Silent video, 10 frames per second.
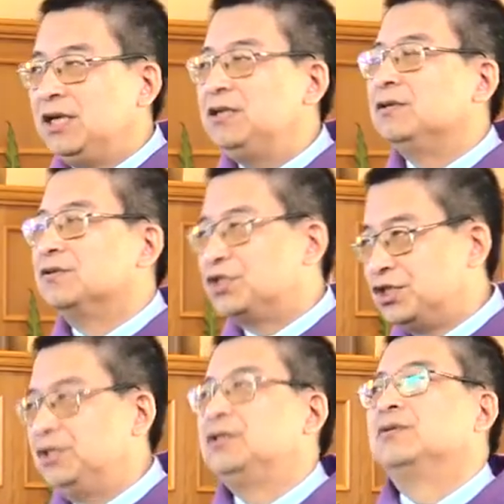坚守、
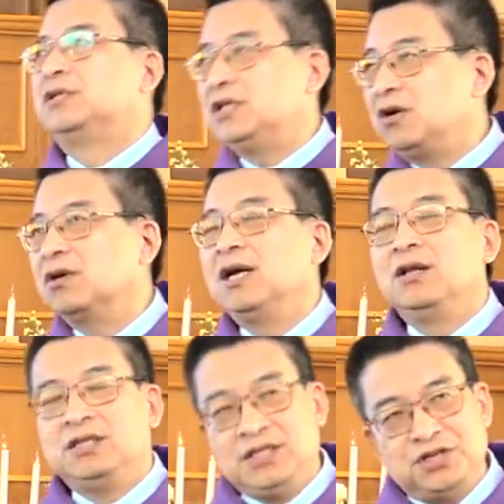持守、照
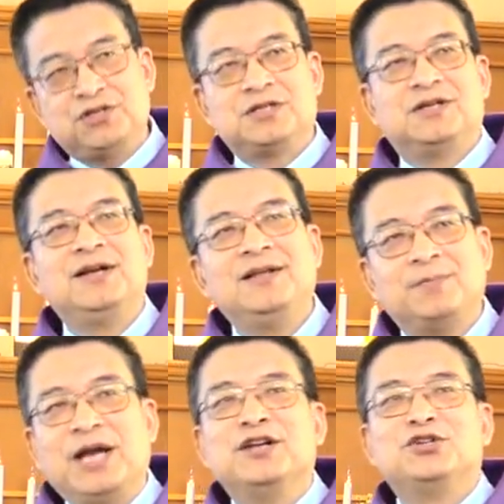看、坚持，
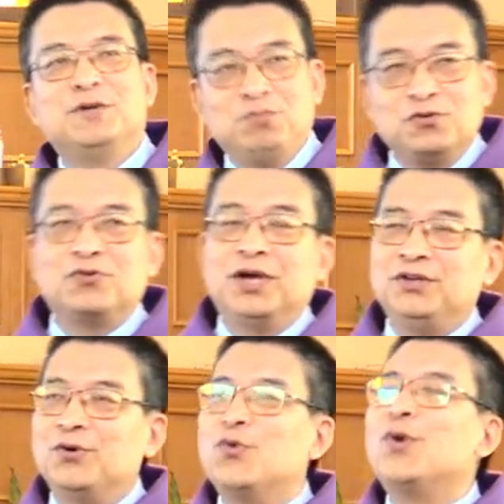百折不
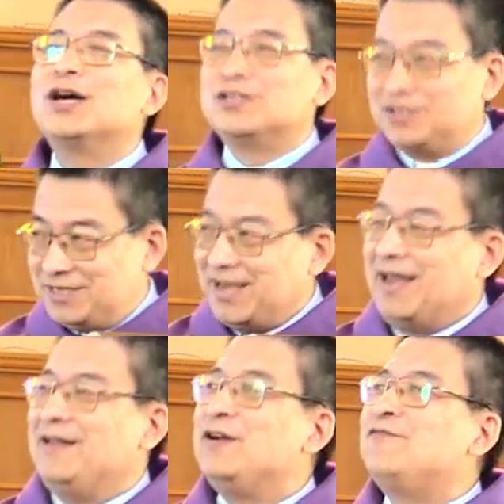悔，勇往直
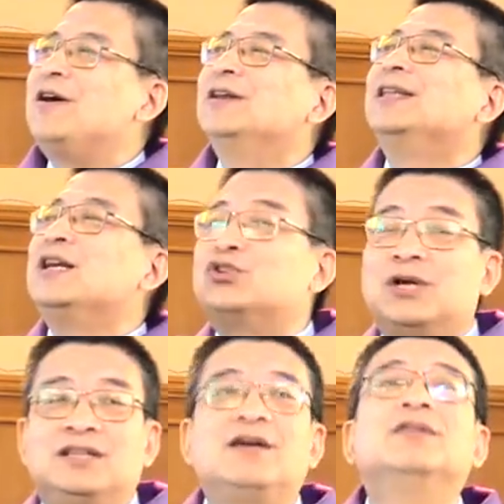前，放胆
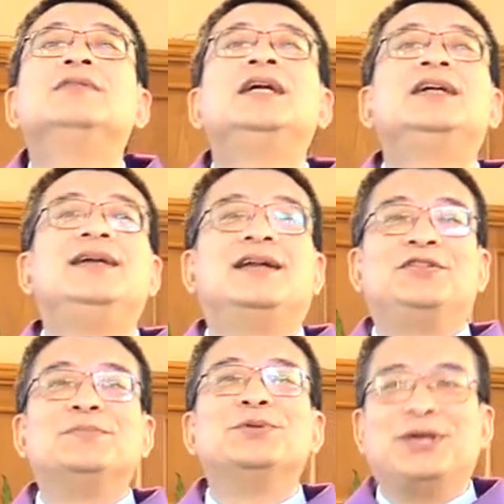传道，都在这里
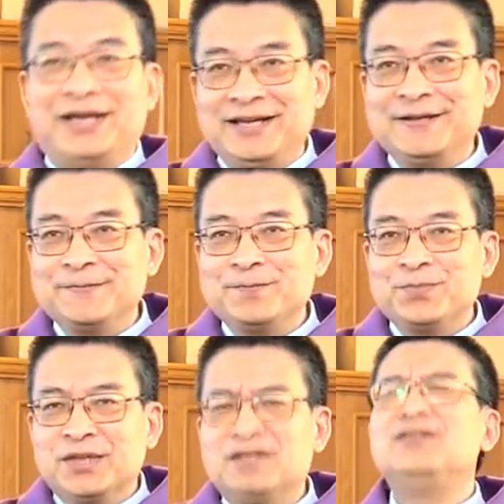了，对不对？
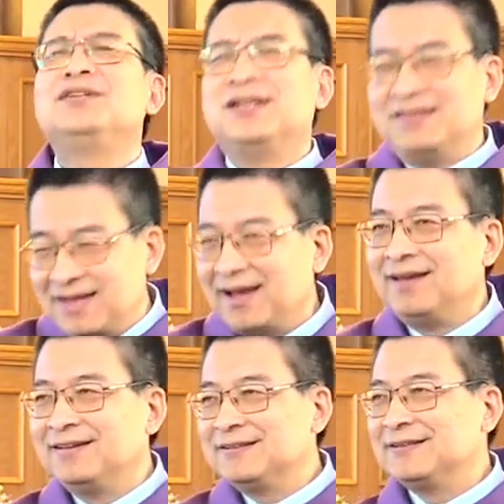这叫忍
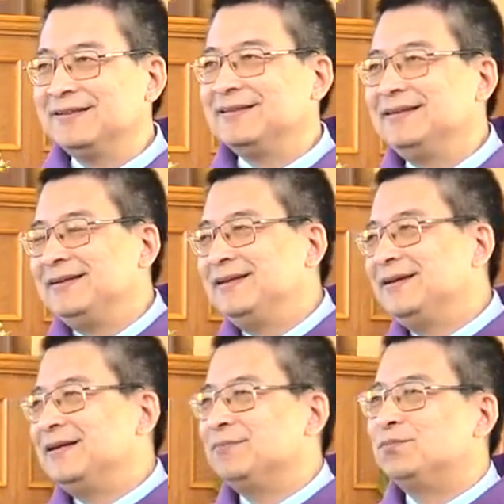耐，
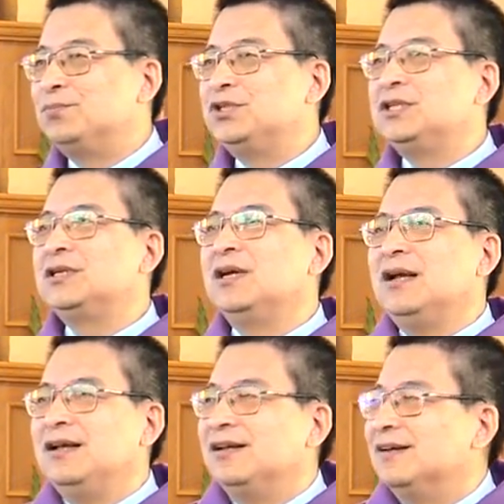不是
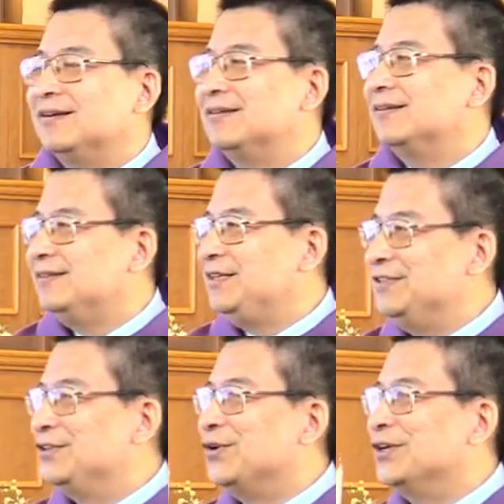嗯
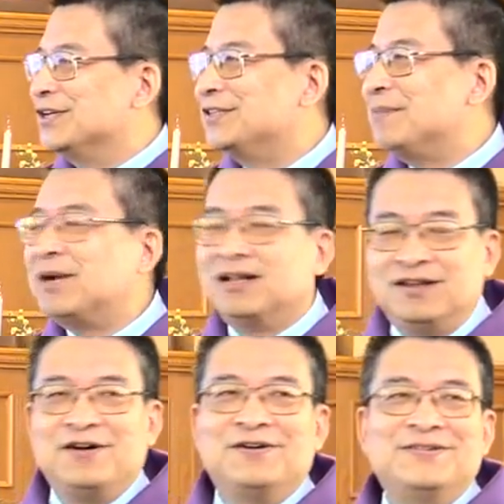心字头上三把
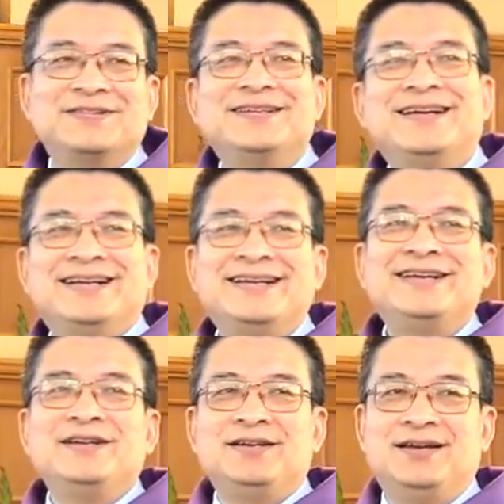刀，呵呵，
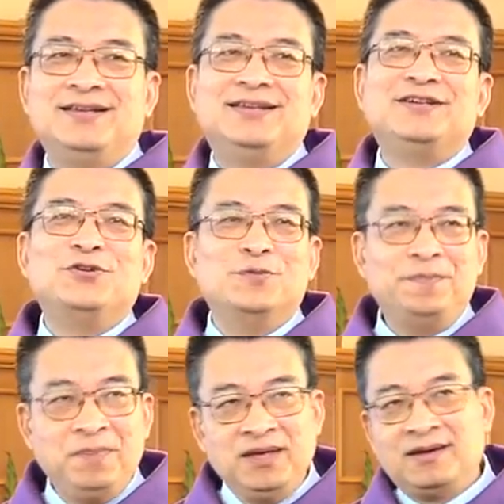你那是有
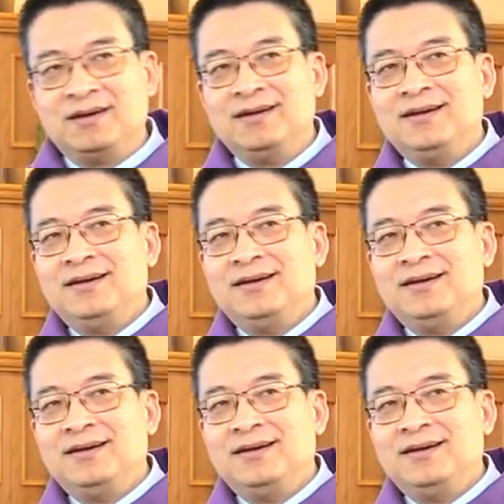病。